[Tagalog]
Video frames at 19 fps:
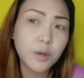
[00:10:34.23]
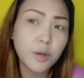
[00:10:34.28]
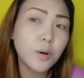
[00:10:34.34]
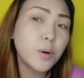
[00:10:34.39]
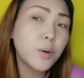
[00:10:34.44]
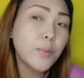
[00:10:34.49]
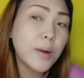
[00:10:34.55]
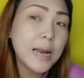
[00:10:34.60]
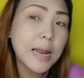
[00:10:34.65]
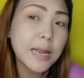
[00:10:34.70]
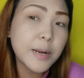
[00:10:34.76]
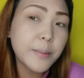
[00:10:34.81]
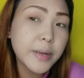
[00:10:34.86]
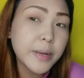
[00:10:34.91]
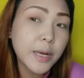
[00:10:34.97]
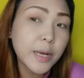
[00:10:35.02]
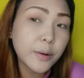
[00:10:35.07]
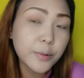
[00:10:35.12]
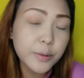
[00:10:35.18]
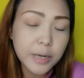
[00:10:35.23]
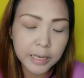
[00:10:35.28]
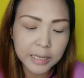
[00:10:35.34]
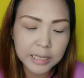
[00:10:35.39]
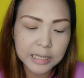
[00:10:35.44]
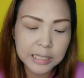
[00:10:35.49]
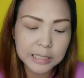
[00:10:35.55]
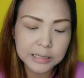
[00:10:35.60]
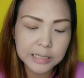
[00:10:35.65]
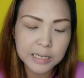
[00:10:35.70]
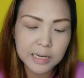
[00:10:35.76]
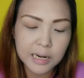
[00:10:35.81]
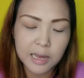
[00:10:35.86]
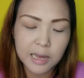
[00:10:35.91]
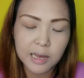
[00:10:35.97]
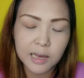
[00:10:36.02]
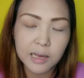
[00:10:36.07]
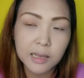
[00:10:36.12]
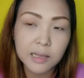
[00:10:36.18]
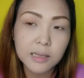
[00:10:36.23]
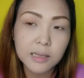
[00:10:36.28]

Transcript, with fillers: Though, wala naman akong makita na